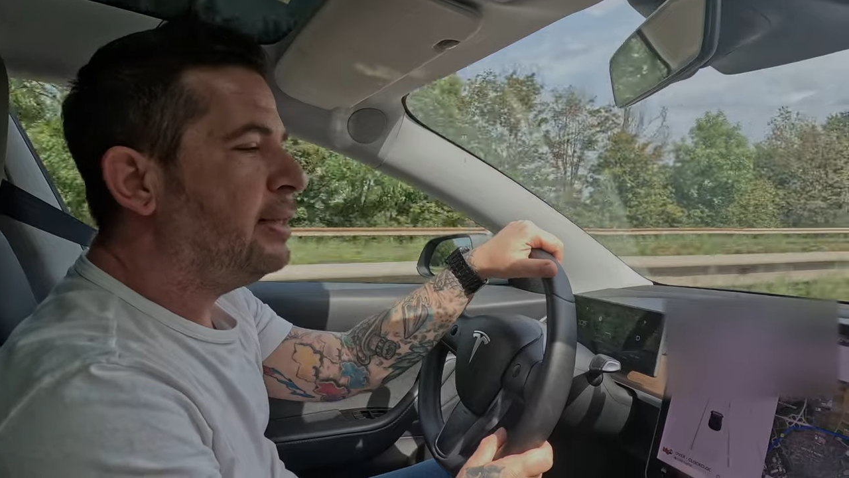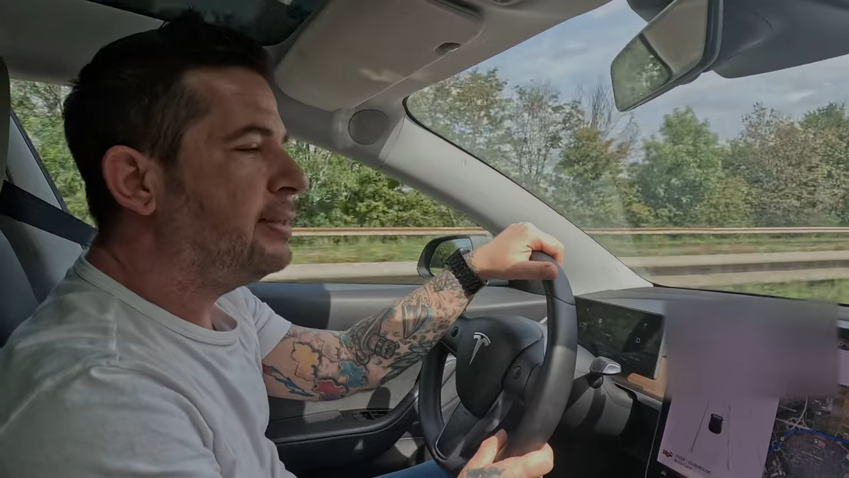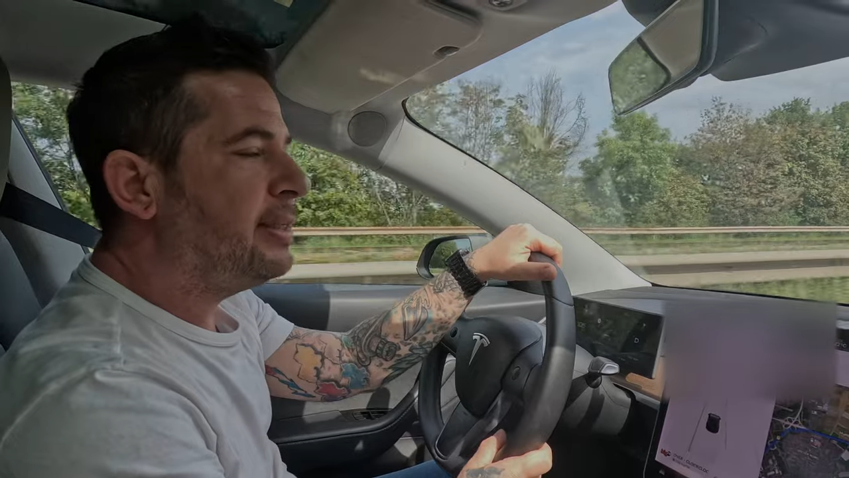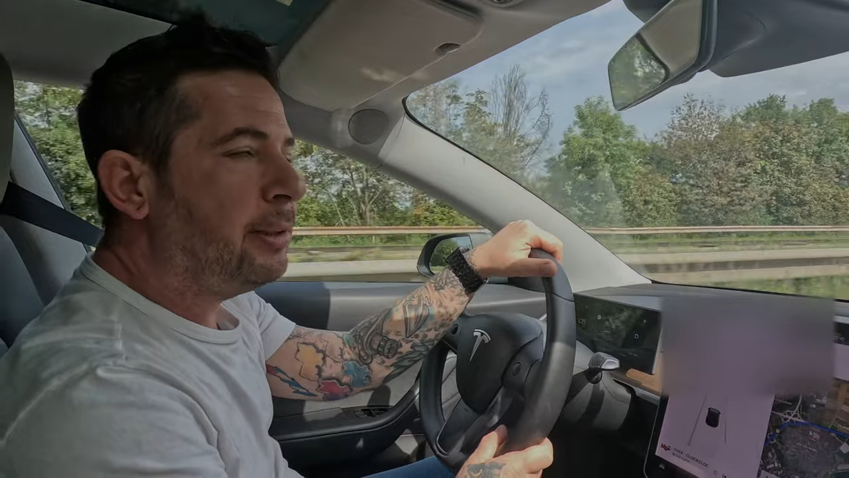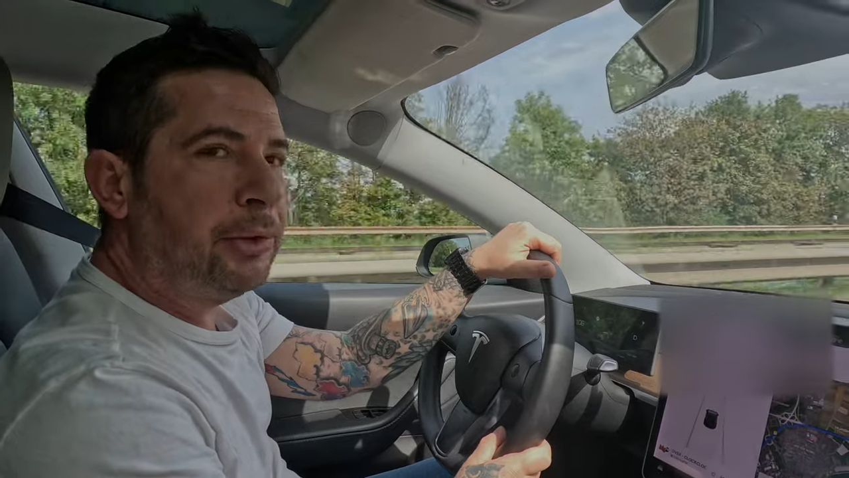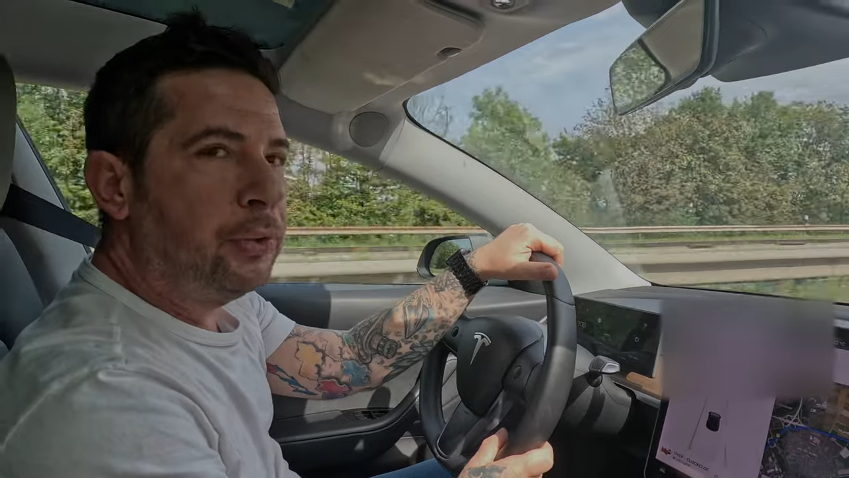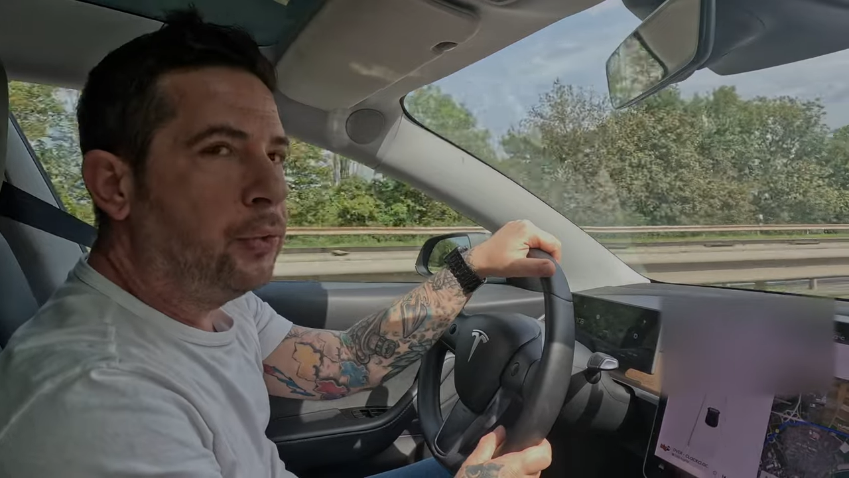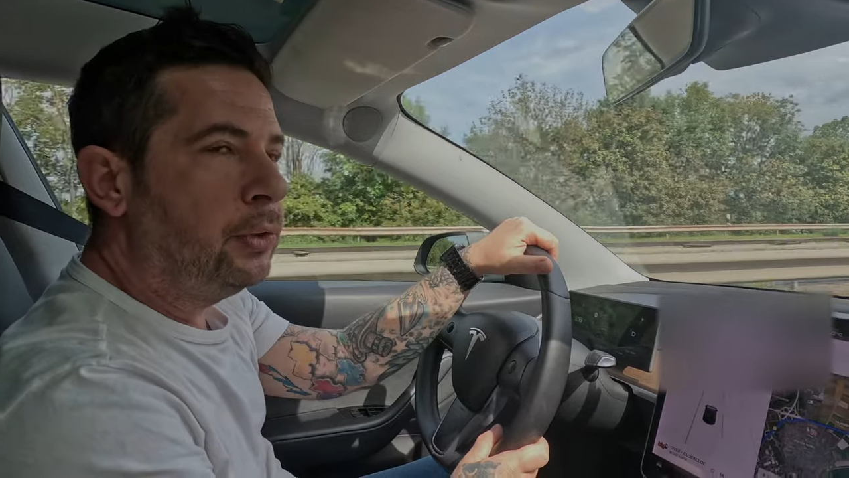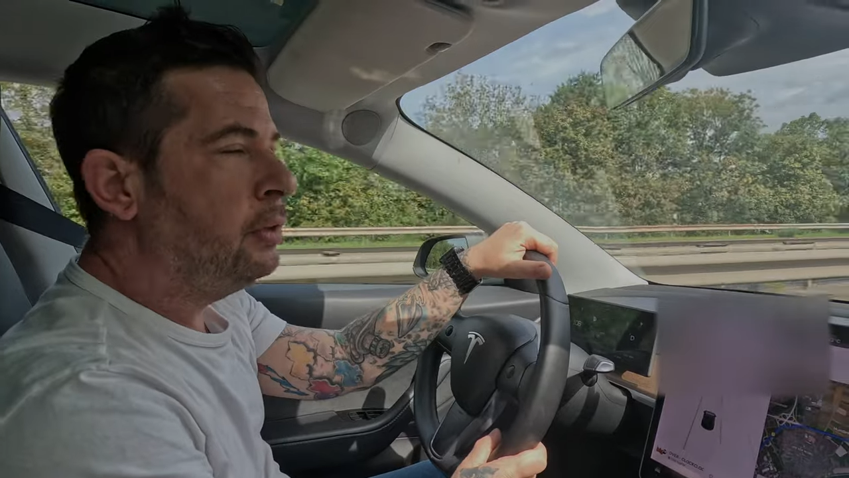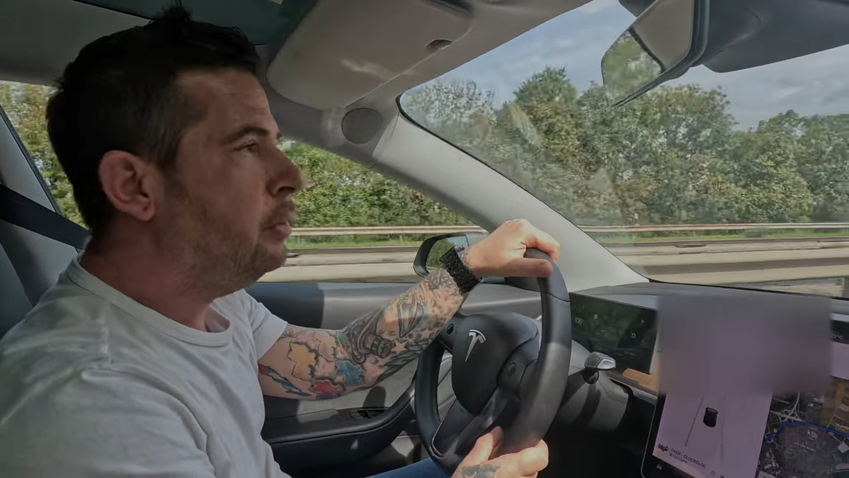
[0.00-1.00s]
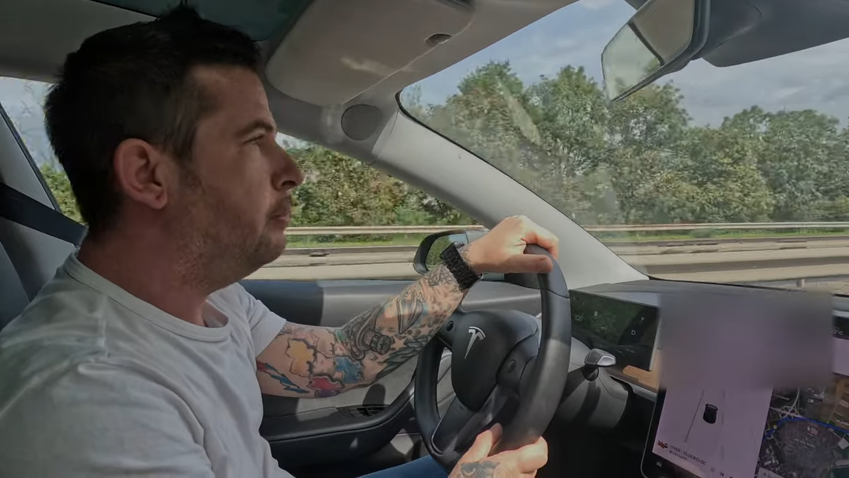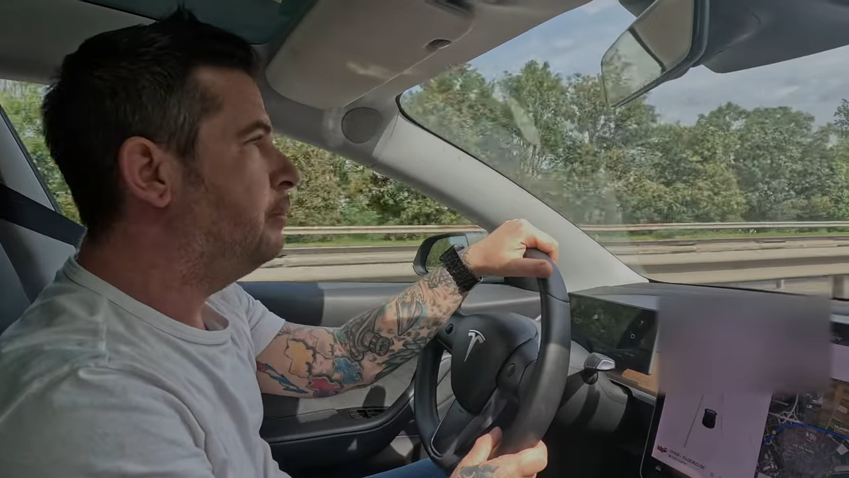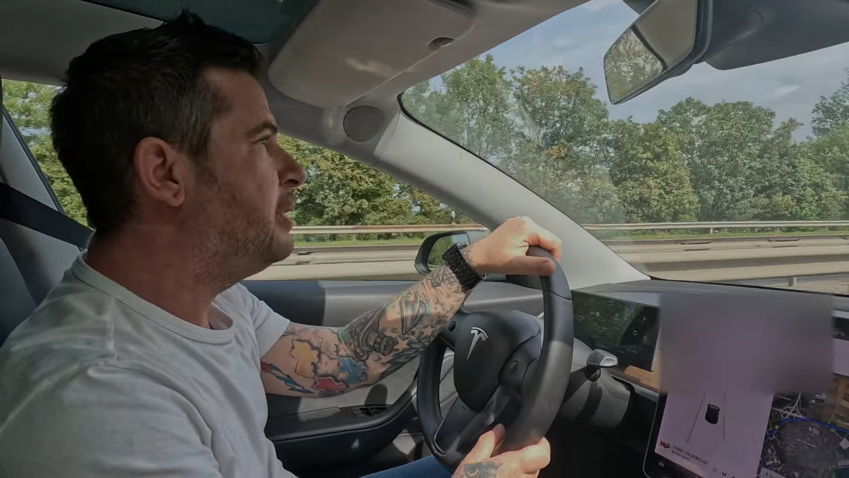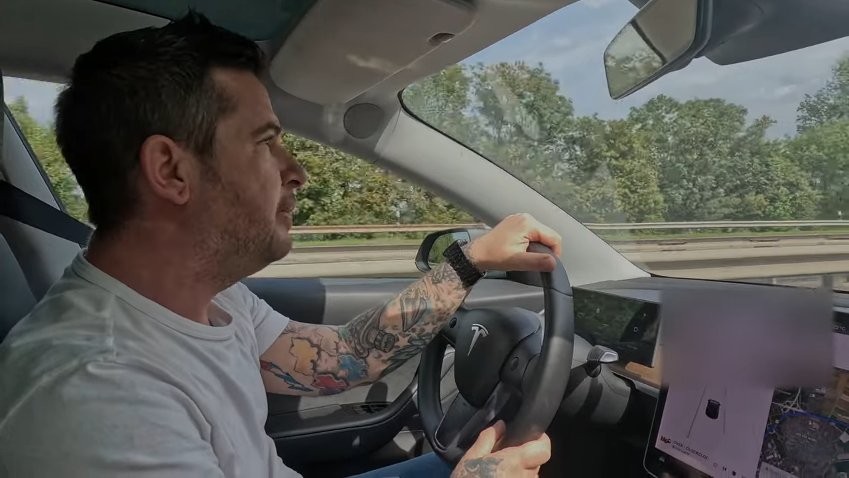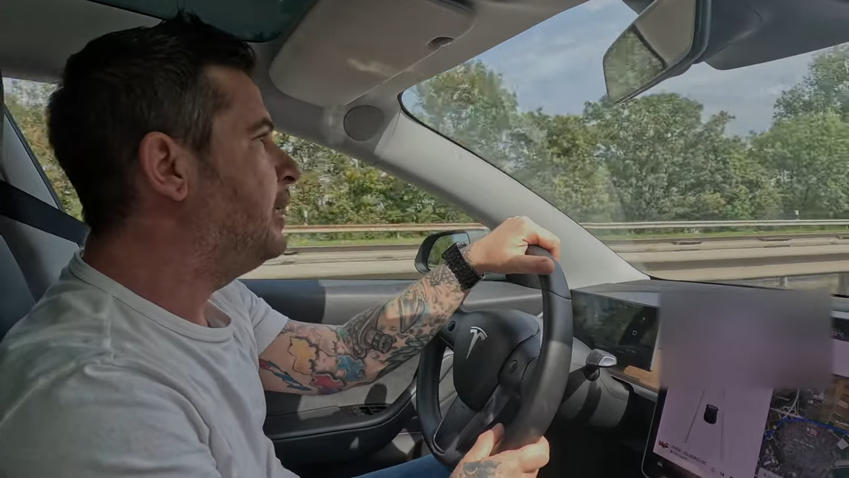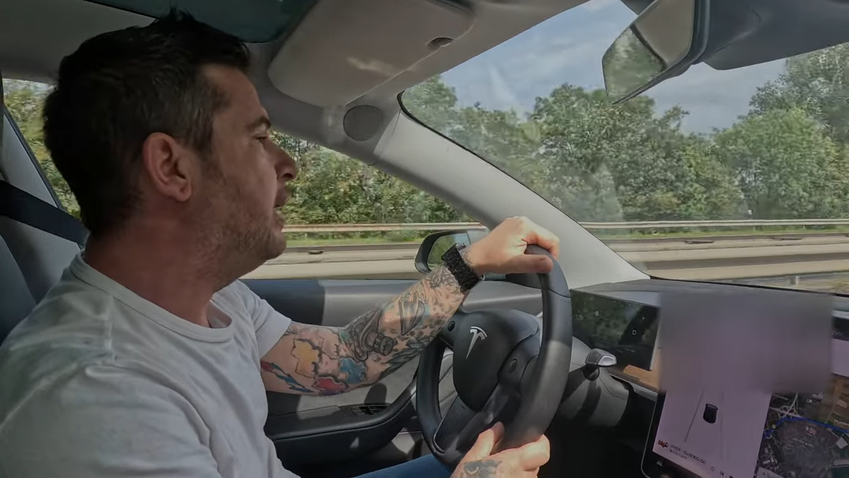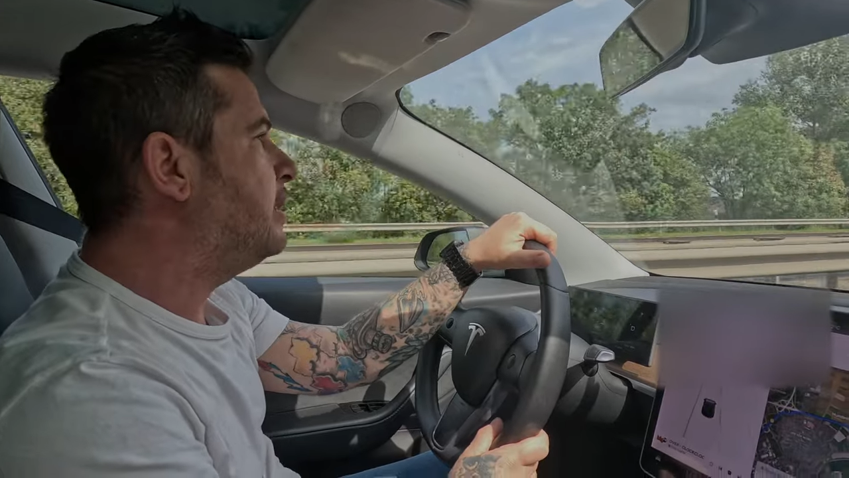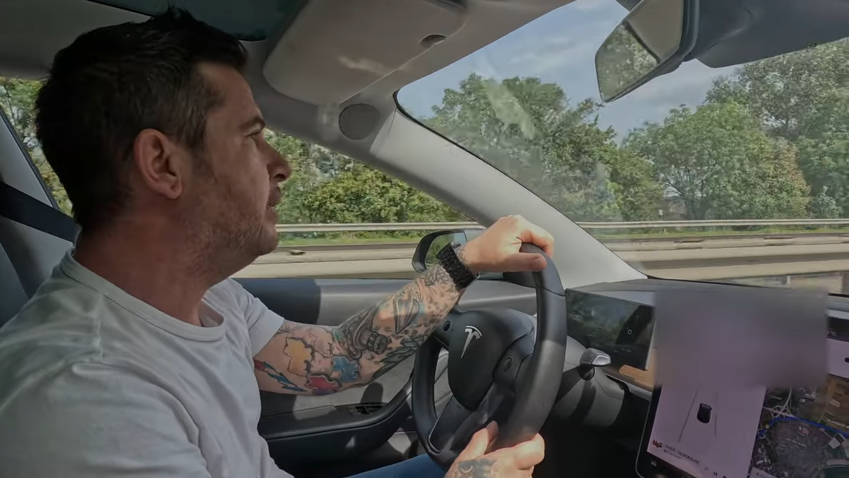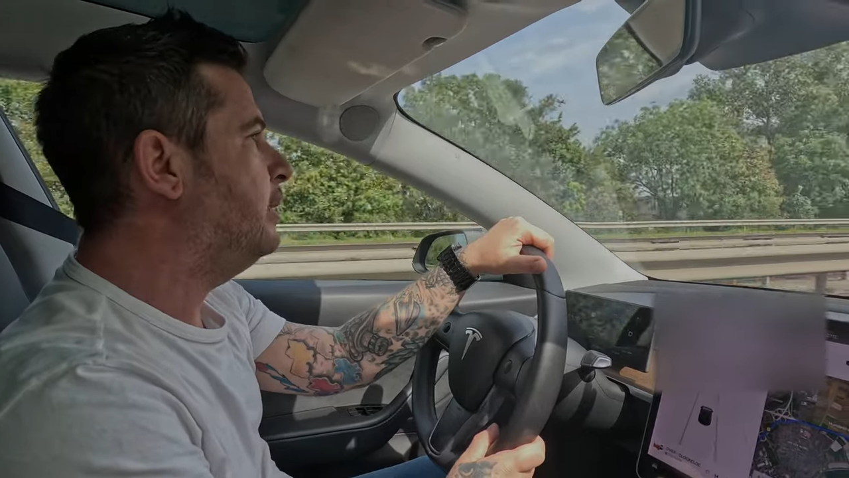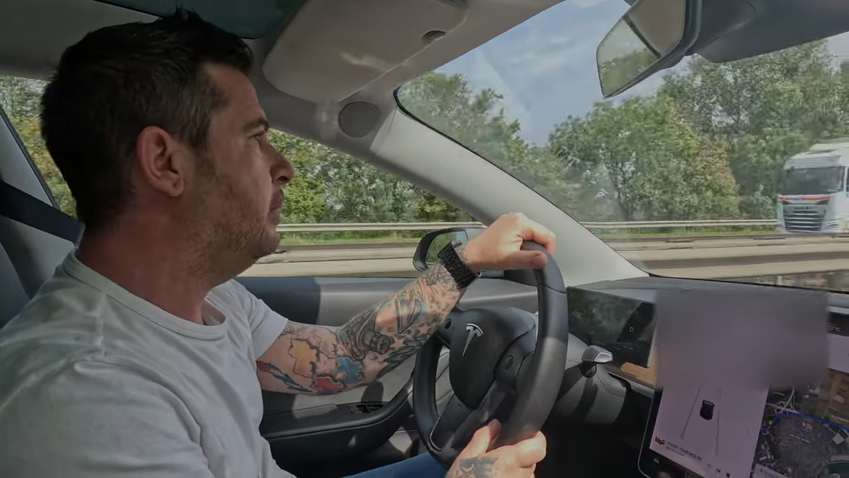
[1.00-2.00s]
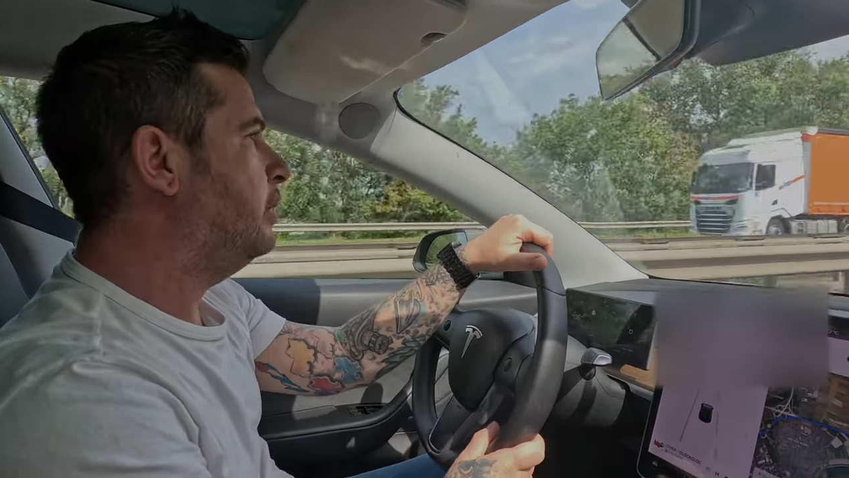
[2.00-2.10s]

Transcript: 18 Minuten, bis wir da sind.